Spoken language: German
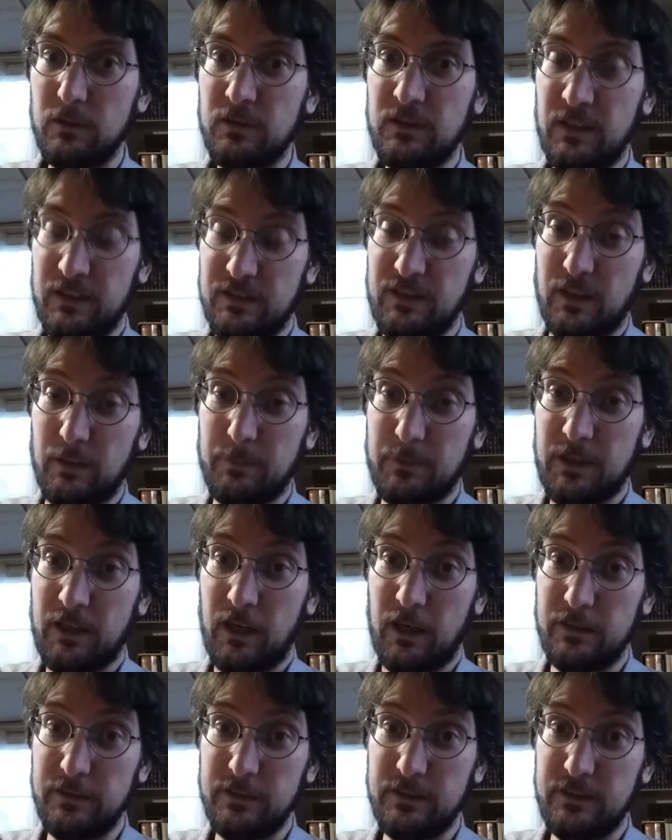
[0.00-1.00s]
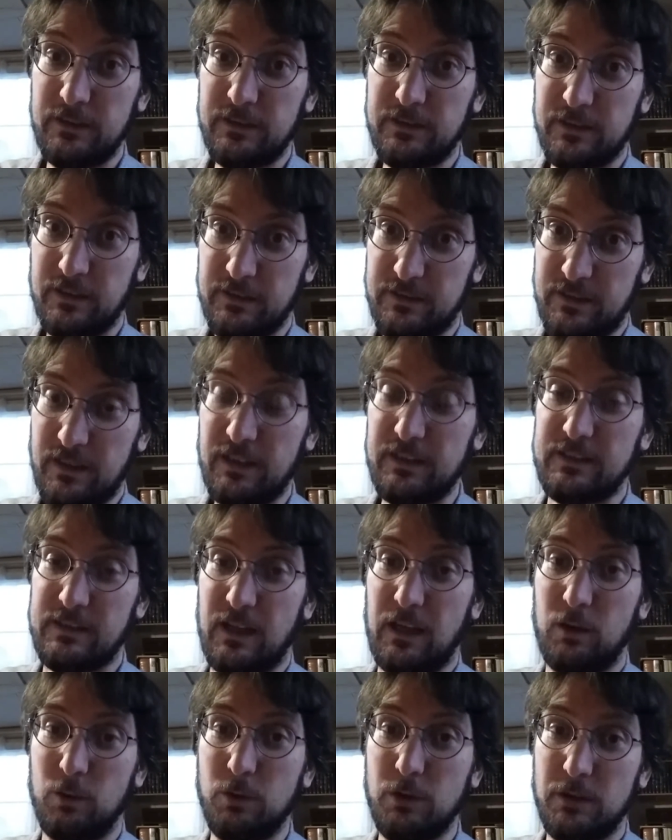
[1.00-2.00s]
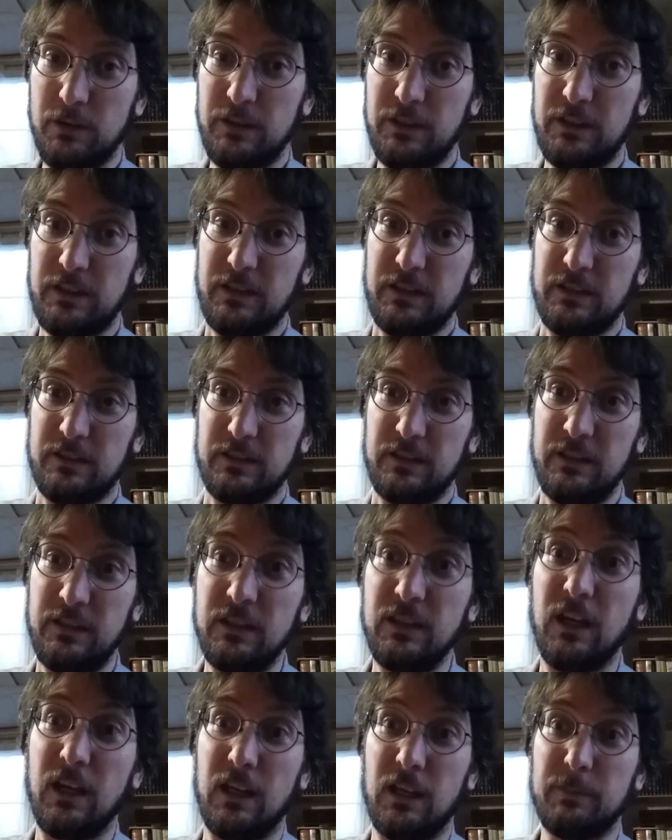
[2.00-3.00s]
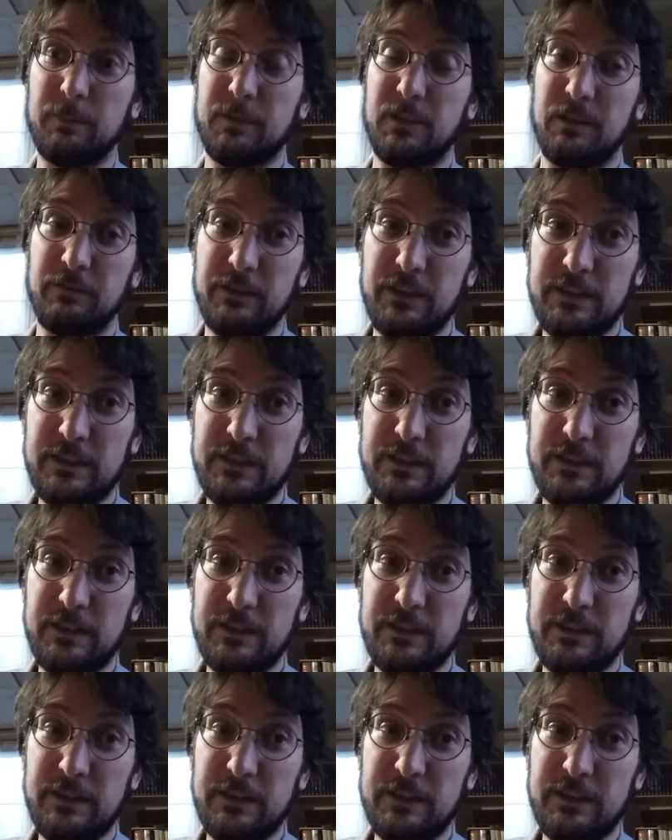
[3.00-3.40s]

Deshalb kann dieser Satz auch nicht innerhalb der